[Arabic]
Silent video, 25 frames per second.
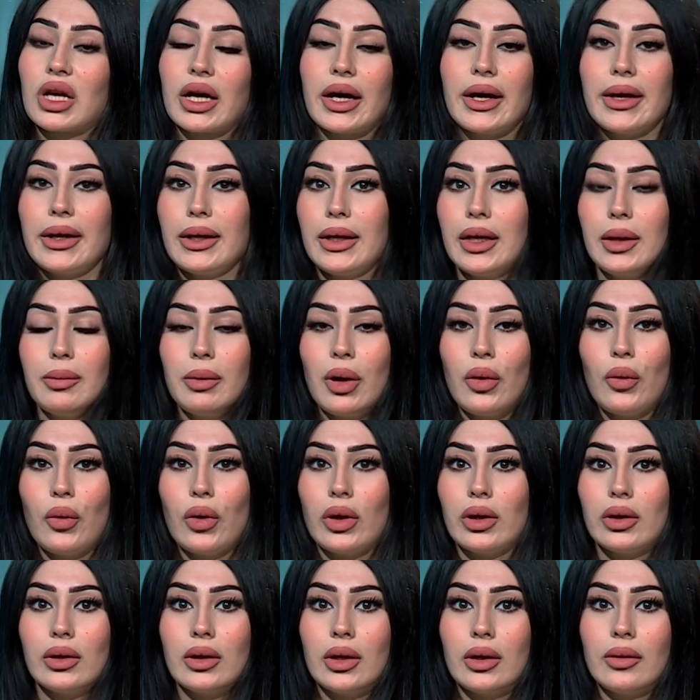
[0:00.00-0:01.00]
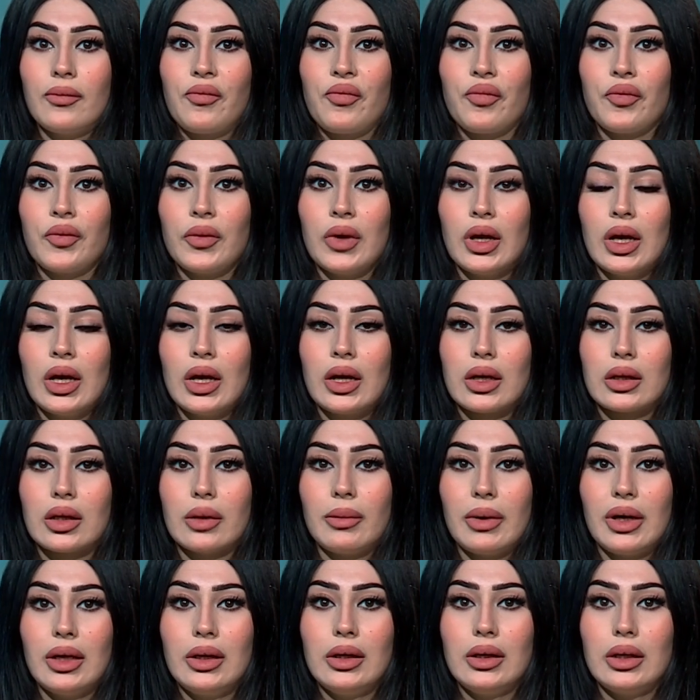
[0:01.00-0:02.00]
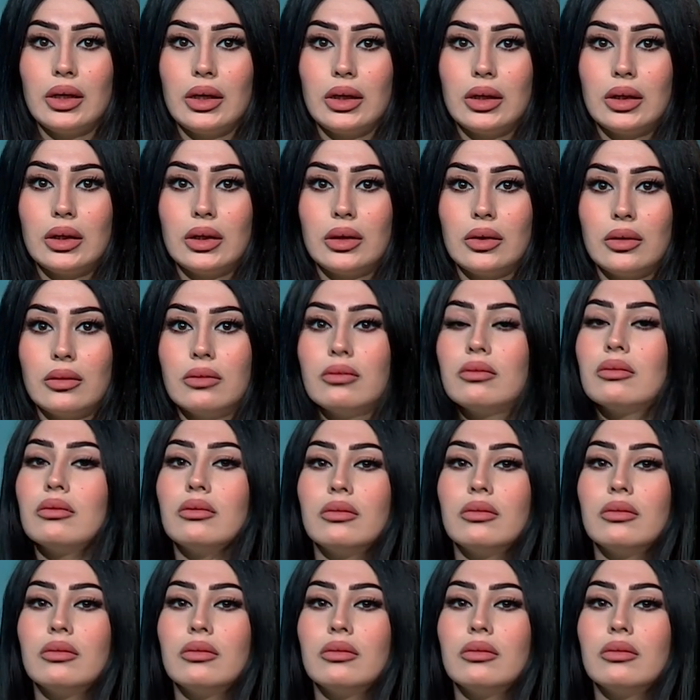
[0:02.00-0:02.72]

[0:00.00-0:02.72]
غريبه والله طبعا آه،